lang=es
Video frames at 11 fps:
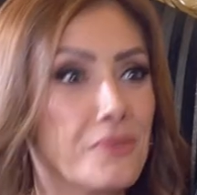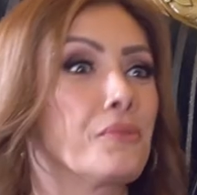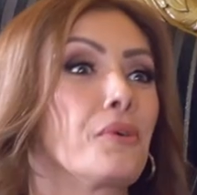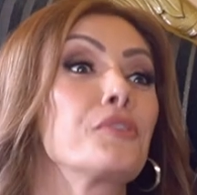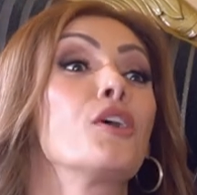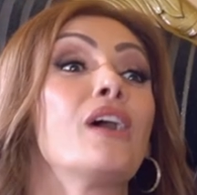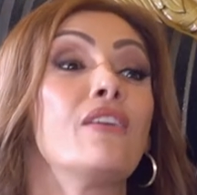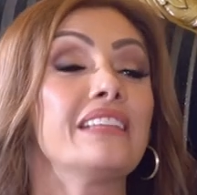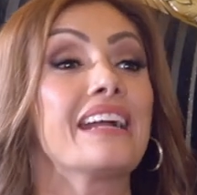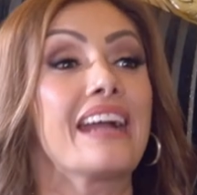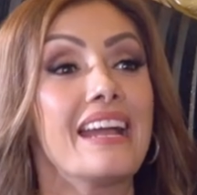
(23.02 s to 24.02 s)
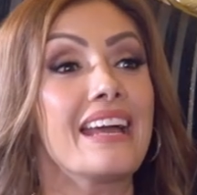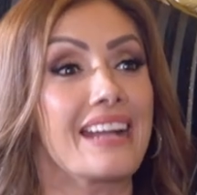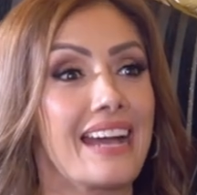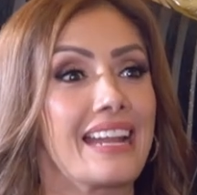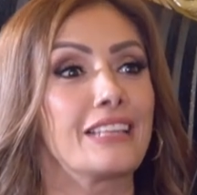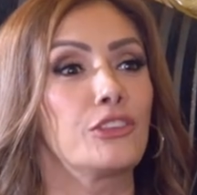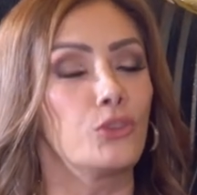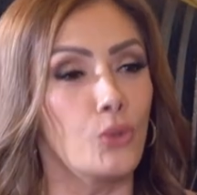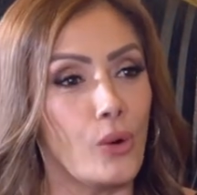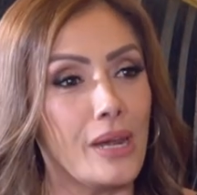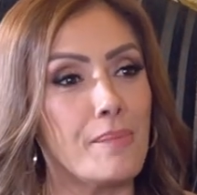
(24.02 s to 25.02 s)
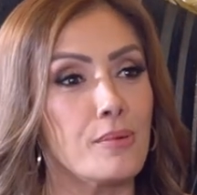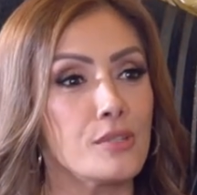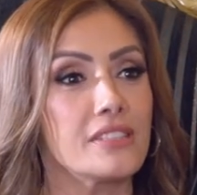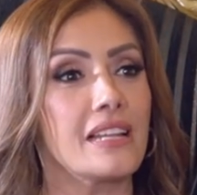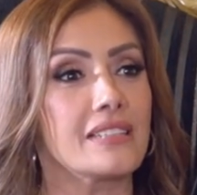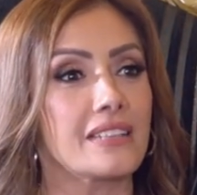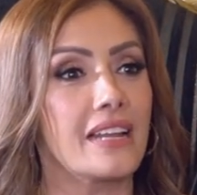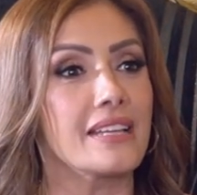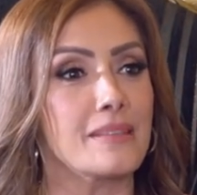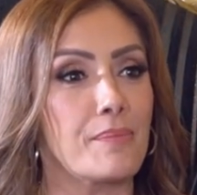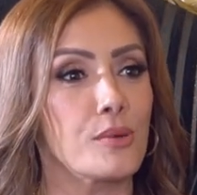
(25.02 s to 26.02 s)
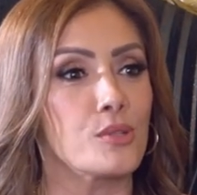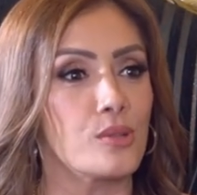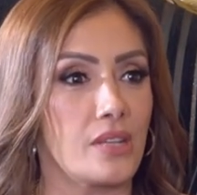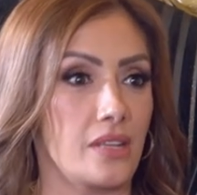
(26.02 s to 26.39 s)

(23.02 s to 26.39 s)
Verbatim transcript: tú, doctor. Yo ahorita cara a cara. Tú le pusiste las carillas a Poncho de